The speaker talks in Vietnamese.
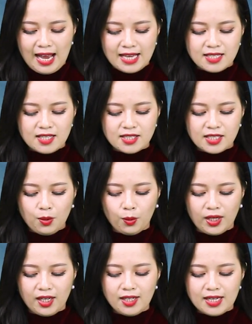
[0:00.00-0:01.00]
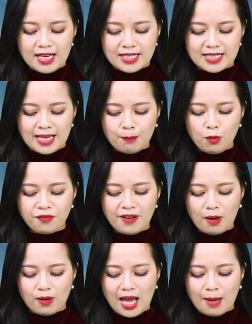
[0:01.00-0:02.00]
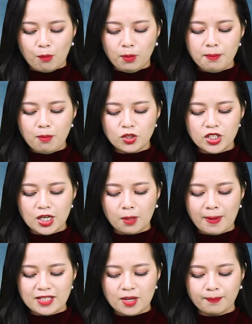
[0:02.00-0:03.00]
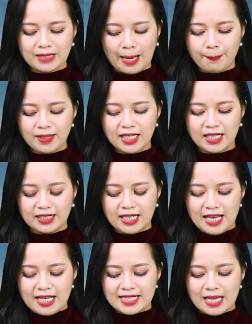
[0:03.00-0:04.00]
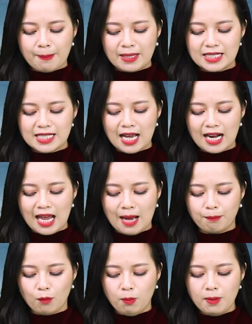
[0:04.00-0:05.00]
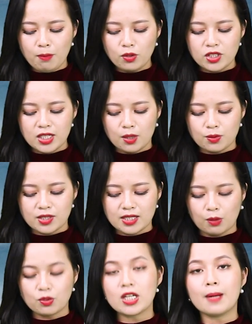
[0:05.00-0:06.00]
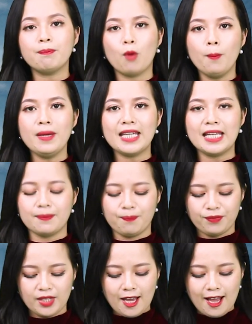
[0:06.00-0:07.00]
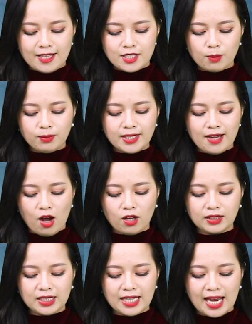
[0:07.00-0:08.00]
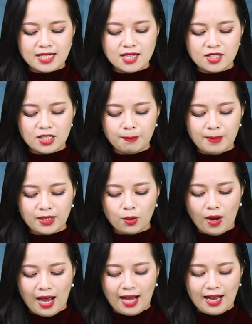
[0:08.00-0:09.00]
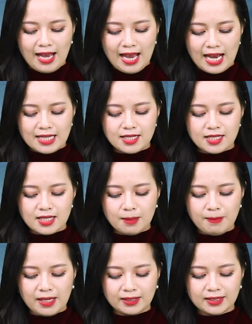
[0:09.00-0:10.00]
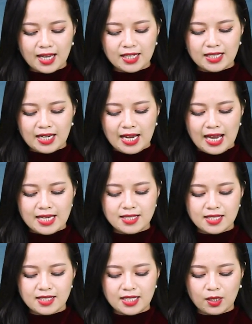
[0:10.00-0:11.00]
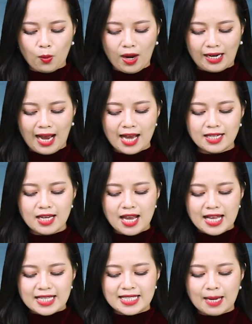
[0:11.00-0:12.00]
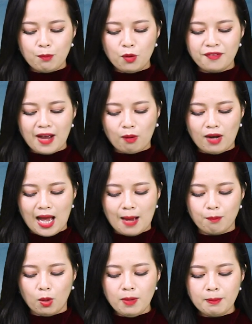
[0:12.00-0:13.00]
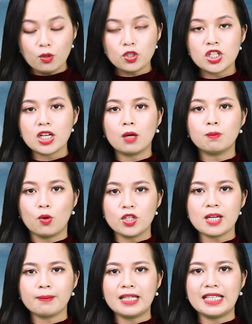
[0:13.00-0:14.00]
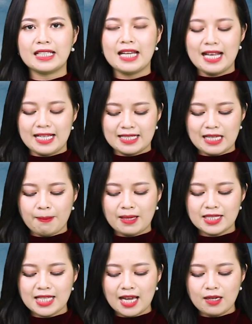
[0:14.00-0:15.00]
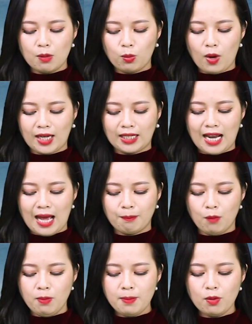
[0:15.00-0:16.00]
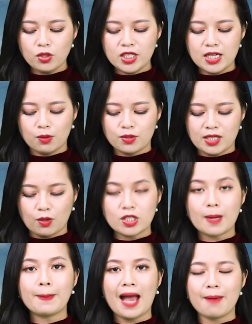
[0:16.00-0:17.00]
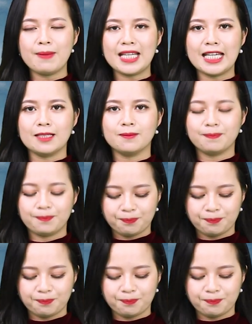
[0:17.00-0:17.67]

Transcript: SCC Huế giá mua vào là 41 triệu 380 nghìn, giá bán ra là 41 triệu 640 nghìn. Trong khi đó thì SCC e Biên Hòa, SCC e miền Tây, SCC e Quảng Ngãi, giá mua vào là 41 triệu 400 nghìn, giá bán ra đồng loạt là 41 triệu 620 nghìn.